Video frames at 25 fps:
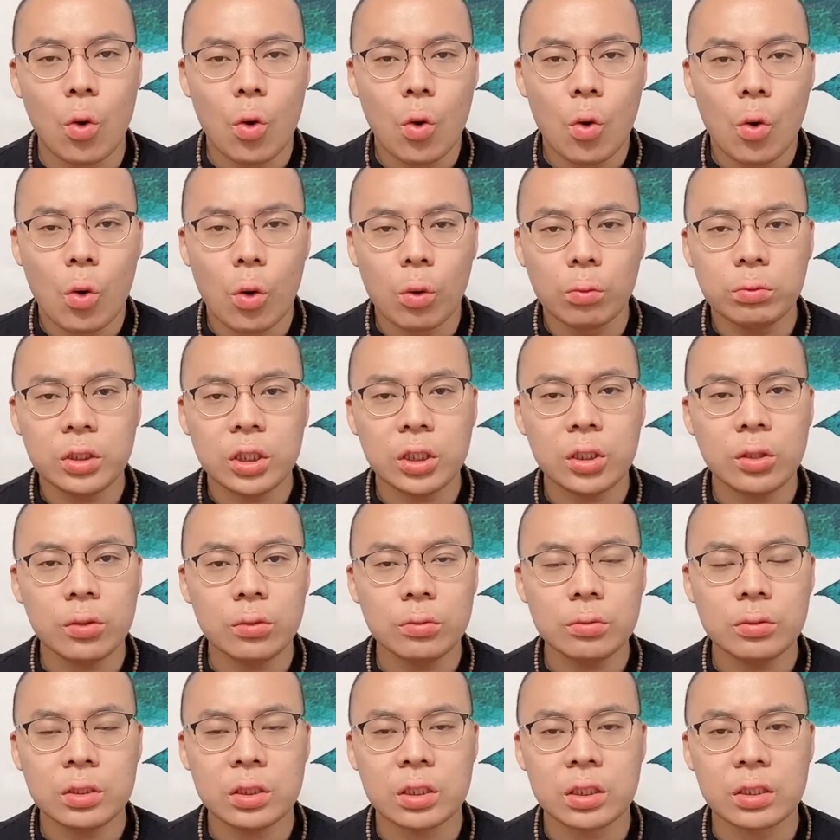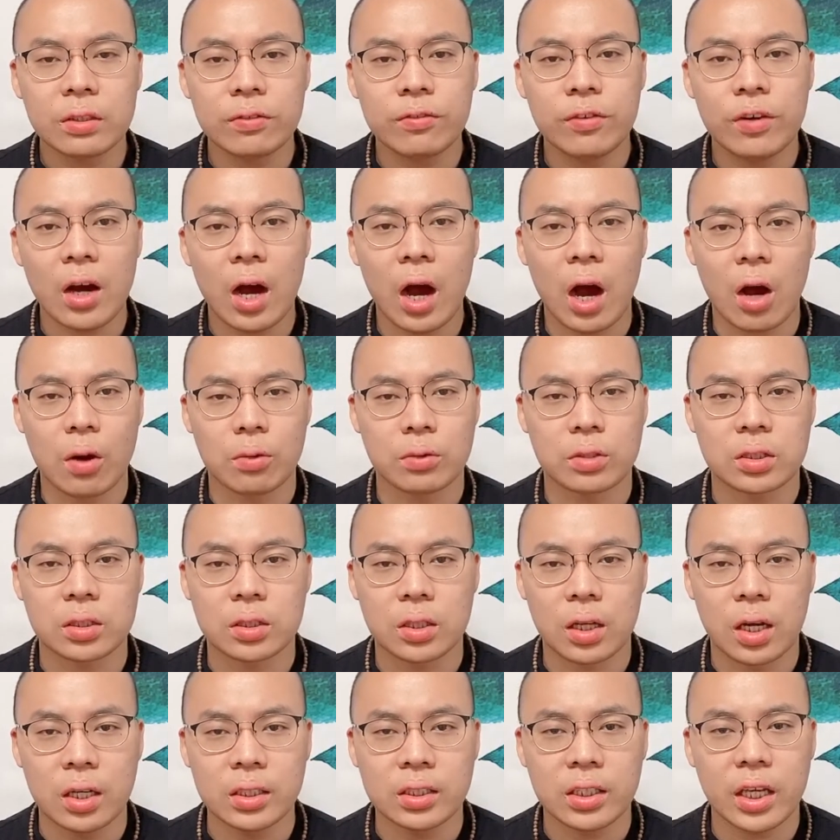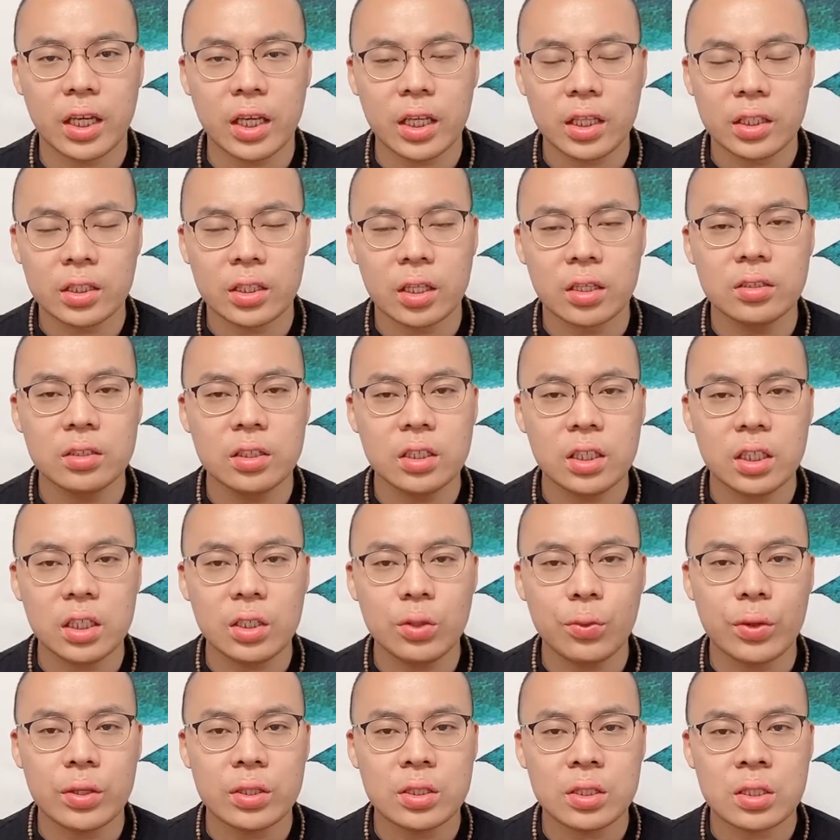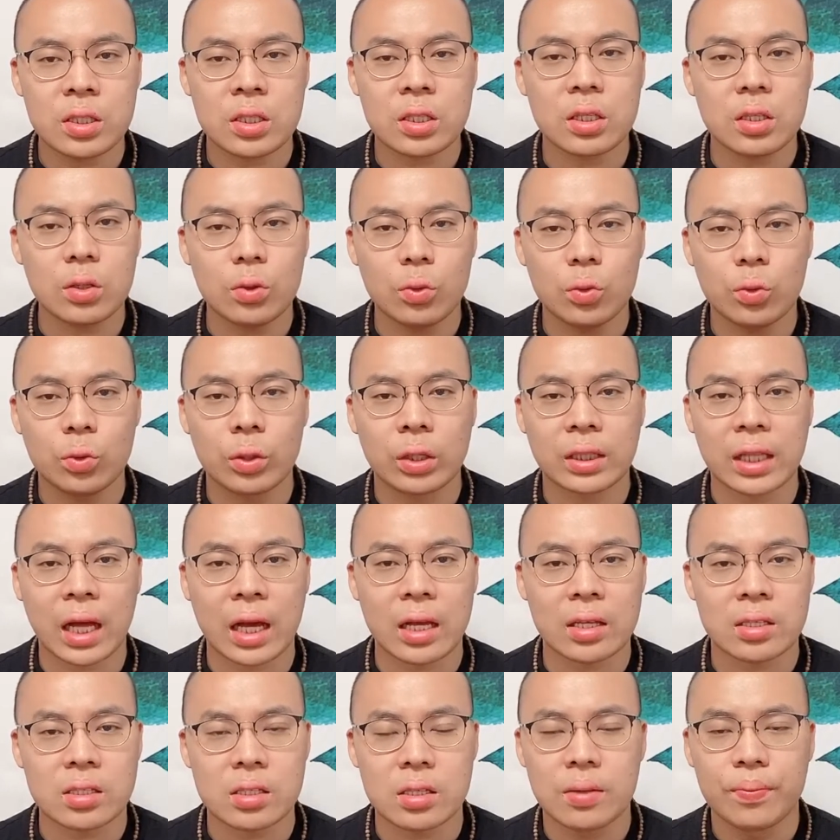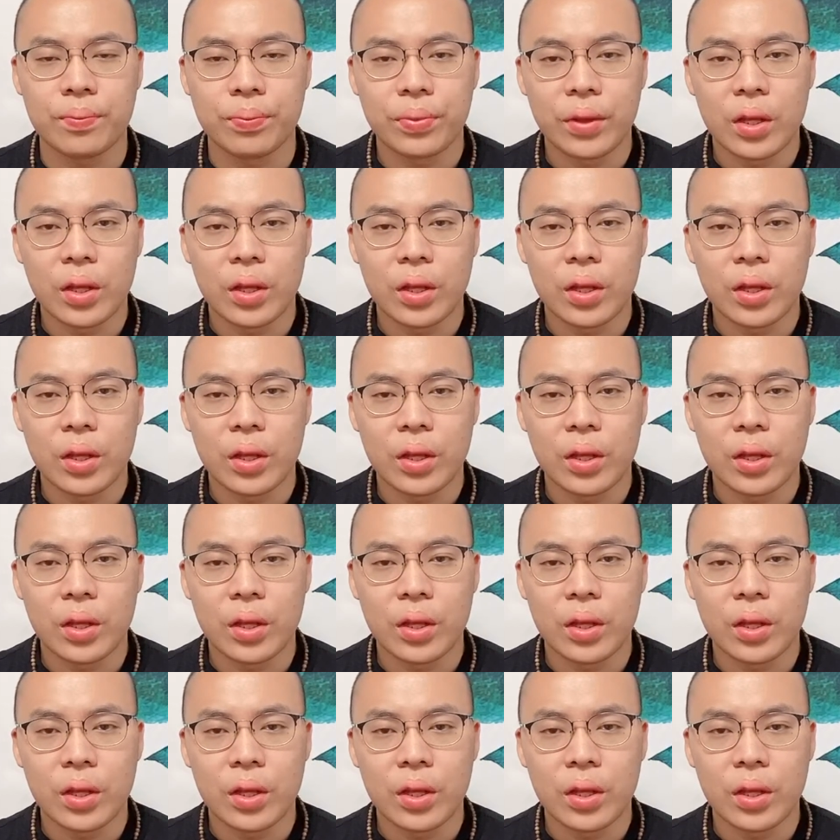洪七公十分好吃，而且曾经因为吃误了大事，